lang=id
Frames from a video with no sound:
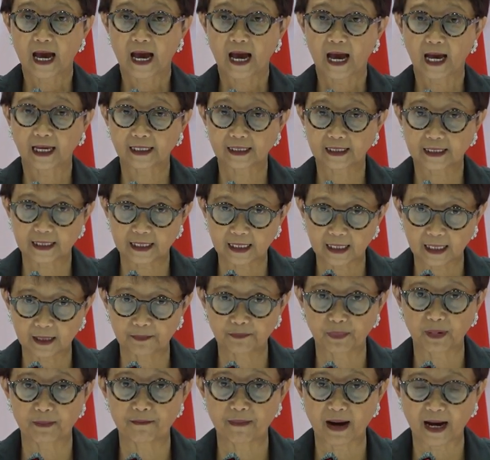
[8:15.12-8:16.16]
Hasil
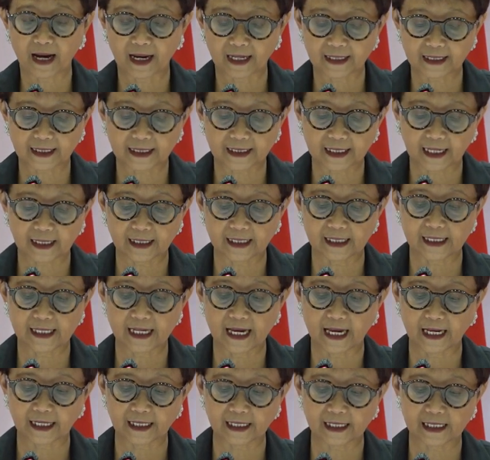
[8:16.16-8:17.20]
pembahasan
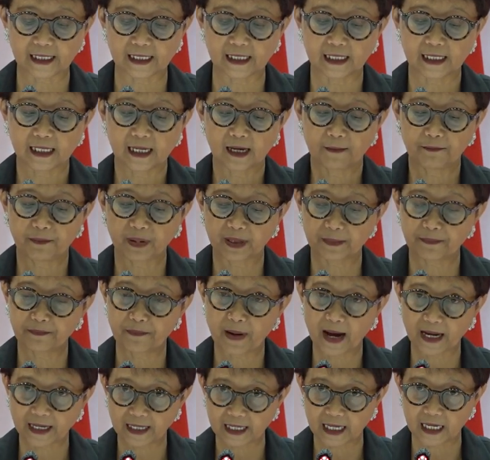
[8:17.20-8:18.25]
dari
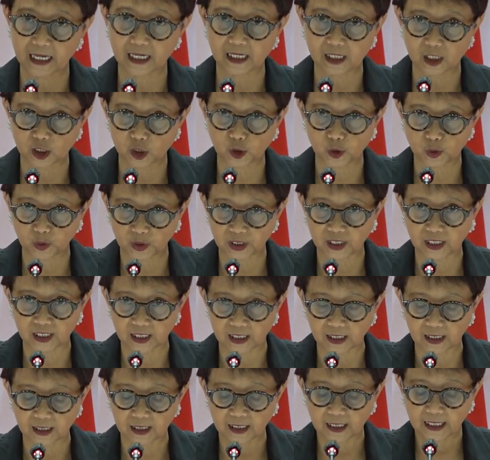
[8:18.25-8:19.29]
berbagai isu
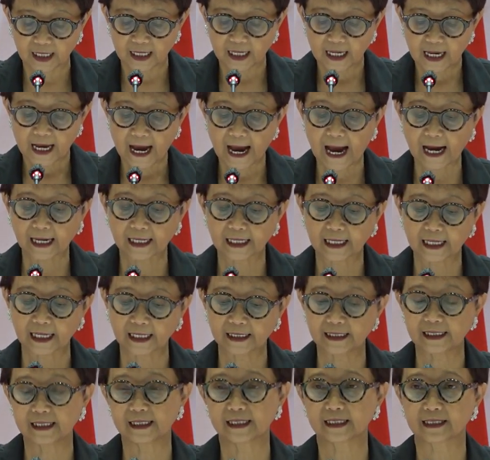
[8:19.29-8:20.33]
ini
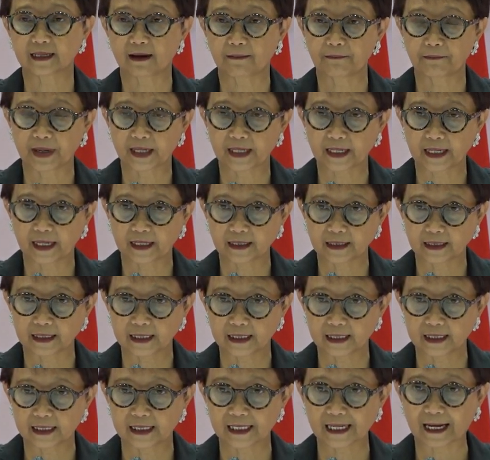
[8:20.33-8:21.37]
akan disampaikan
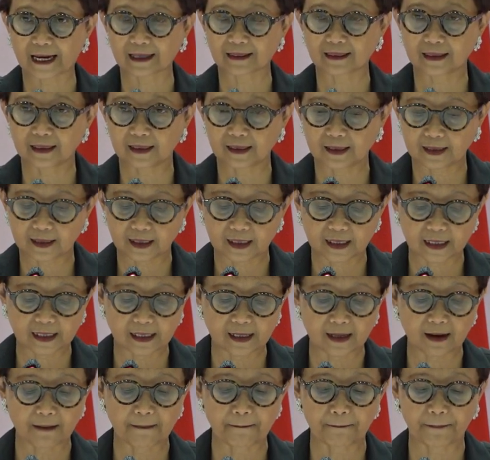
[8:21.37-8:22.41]
ke KTT
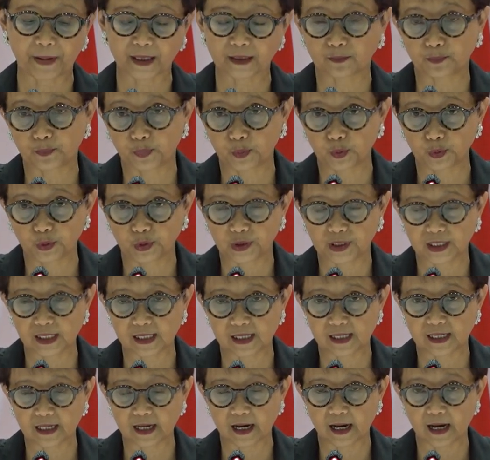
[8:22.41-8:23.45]
ke-43
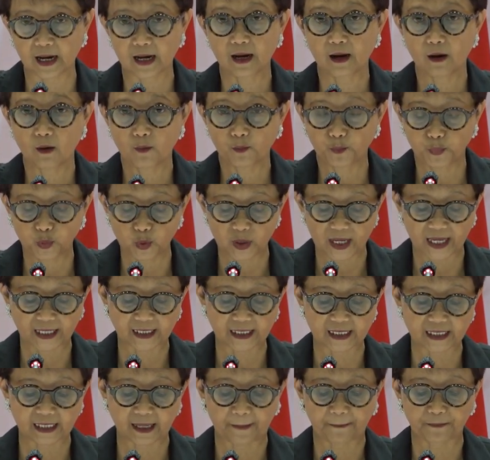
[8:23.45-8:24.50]
bulan
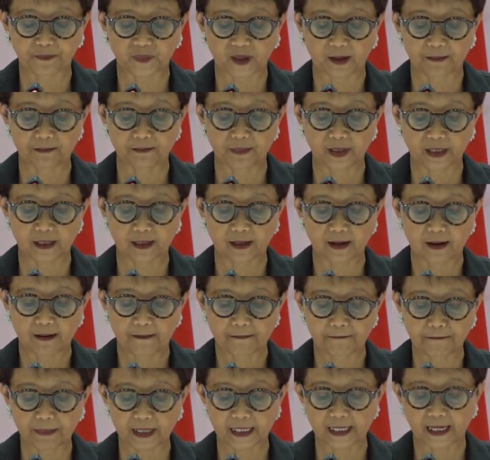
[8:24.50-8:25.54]
September
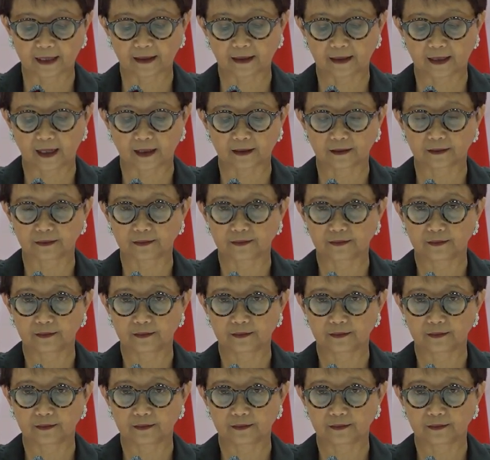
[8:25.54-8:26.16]
mendatang.